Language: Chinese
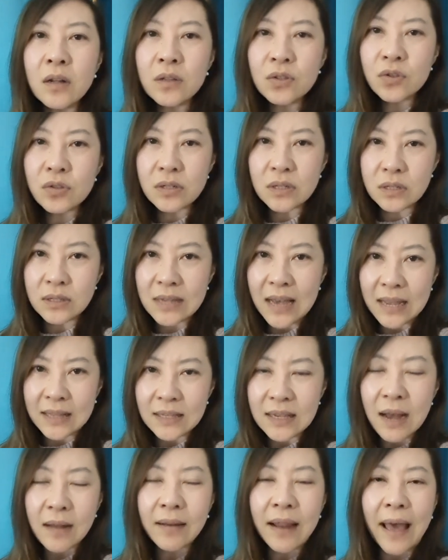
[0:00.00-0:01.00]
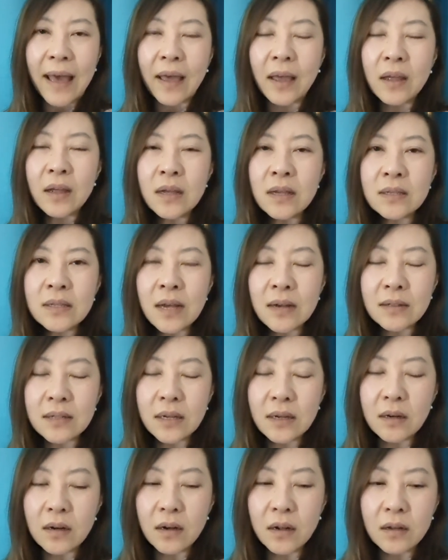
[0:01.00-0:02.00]
就是在将来像
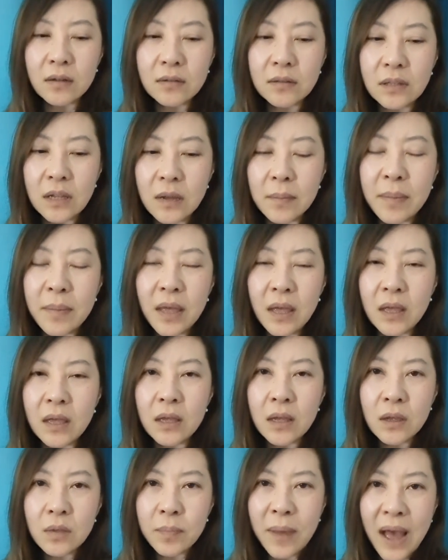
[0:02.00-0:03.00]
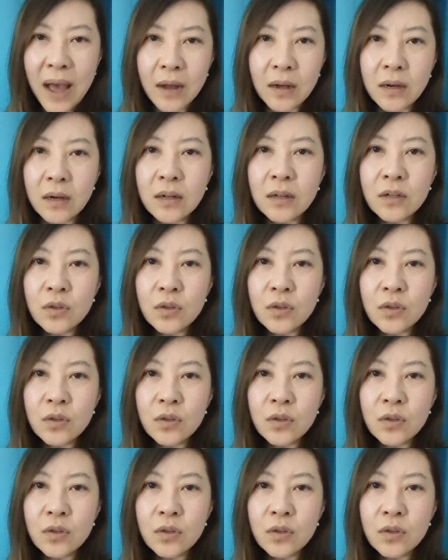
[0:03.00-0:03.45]
这个灵媒帕克。